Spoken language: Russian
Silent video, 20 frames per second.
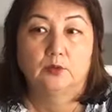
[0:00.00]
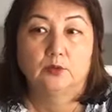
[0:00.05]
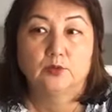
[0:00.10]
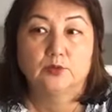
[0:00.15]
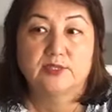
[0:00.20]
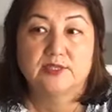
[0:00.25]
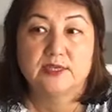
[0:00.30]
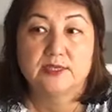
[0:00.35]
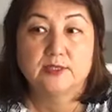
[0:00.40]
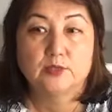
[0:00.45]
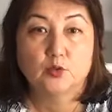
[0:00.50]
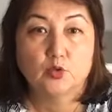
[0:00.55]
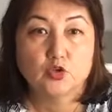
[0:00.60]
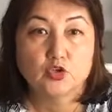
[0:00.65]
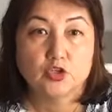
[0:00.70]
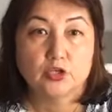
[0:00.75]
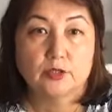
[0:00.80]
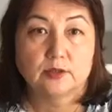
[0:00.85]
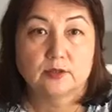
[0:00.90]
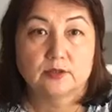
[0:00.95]
но здесь
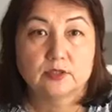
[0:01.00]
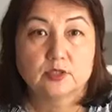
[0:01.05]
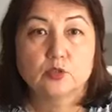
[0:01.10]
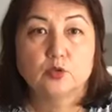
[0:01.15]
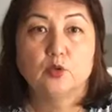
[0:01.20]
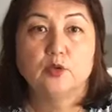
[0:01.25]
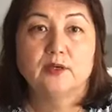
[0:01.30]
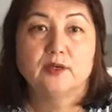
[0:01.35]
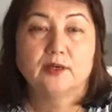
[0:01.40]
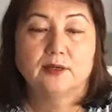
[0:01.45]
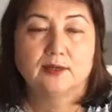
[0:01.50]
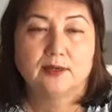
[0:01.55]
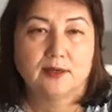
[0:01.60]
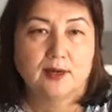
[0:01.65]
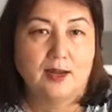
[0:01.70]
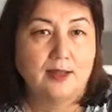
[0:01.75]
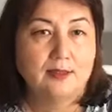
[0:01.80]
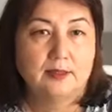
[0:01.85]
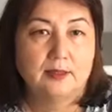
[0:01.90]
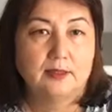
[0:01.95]
тоже столько
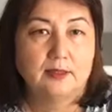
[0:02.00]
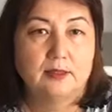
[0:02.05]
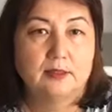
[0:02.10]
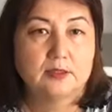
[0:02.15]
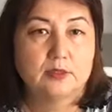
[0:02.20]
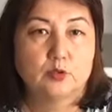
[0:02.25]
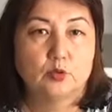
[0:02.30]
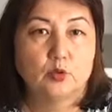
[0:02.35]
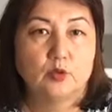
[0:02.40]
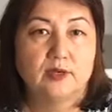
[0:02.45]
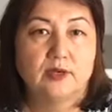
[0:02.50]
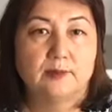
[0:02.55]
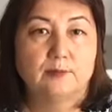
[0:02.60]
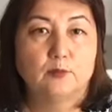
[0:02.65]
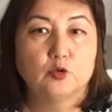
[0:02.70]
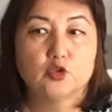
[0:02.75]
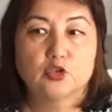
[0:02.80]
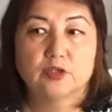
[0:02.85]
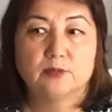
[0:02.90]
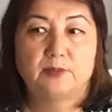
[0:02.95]
граней и столько
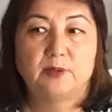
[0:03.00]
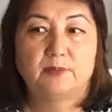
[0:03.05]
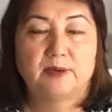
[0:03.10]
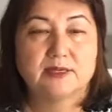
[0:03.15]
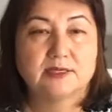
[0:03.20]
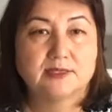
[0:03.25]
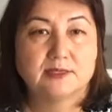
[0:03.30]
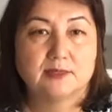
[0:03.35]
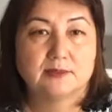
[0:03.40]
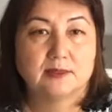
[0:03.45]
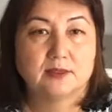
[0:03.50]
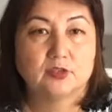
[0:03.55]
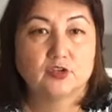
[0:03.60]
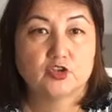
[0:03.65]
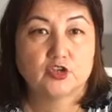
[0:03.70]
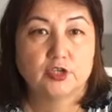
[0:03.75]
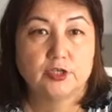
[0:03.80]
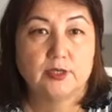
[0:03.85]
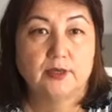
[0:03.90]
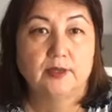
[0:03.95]
можно попасться на
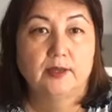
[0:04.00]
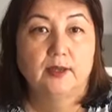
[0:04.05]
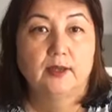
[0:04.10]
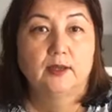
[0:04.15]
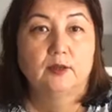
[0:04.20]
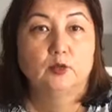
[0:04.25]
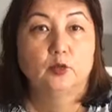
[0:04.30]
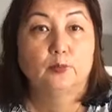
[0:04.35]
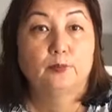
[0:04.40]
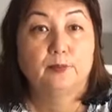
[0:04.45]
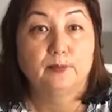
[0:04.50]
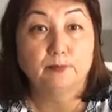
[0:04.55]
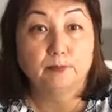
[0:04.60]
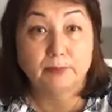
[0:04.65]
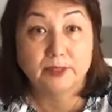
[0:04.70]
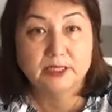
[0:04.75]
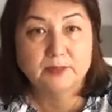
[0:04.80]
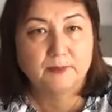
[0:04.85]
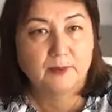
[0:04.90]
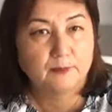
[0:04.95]
лжи, но
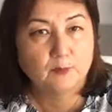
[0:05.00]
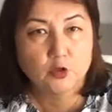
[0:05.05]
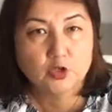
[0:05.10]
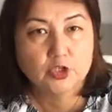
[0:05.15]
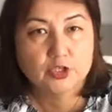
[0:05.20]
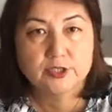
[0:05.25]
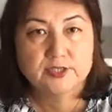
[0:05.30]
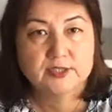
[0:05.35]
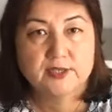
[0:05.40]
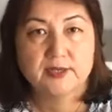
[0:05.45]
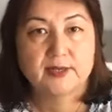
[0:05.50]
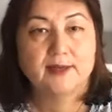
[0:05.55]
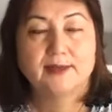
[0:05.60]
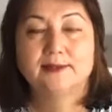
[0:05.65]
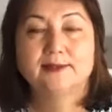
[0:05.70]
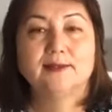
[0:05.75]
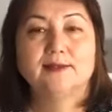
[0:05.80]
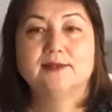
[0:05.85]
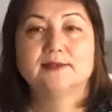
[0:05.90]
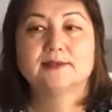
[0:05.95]
быть помощницей
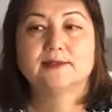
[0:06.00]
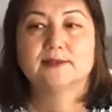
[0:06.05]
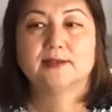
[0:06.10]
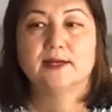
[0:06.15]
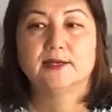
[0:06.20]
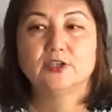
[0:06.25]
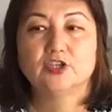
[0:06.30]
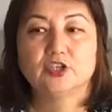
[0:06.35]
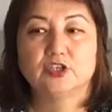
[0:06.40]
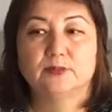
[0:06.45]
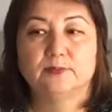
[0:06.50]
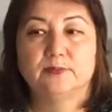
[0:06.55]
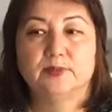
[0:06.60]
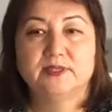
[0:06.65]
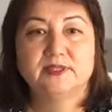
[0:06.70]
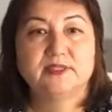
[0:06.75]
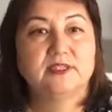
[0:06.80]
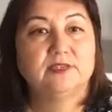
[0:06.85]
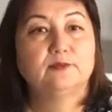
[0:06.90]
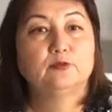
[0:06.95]
это не значит
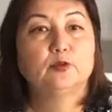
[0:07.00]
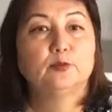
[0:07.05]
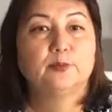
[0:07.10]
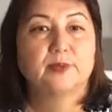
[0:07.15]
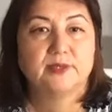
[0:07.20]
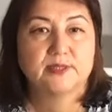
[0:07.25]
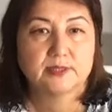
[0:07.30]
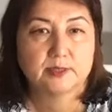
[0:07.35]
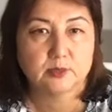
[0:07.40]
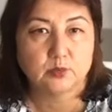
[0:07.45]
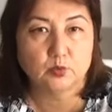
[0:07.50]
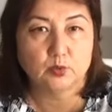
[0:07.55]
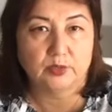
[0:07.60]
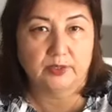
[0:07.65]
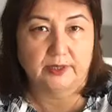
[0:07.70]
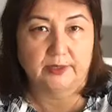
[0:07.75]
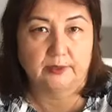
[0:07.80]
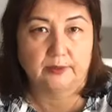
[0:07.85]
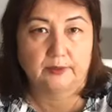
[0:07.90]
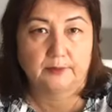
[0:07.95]
быть его
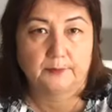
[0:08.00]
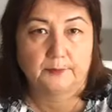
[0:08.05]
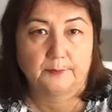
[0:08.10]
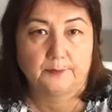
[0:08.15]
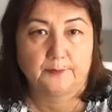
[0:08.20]
прислугой.